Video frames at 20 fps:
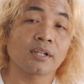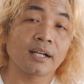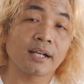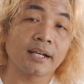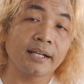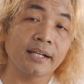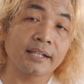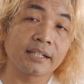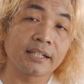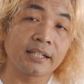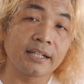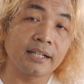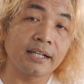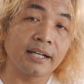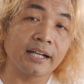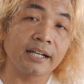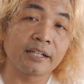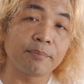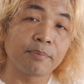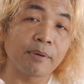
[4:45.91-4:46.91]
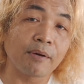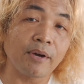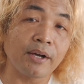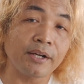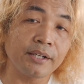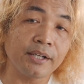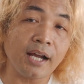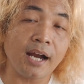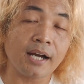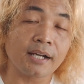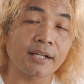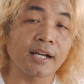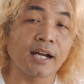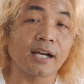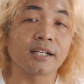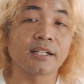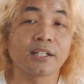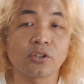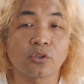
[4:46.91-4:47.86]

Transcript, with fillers: klik di link di bawah ini ada di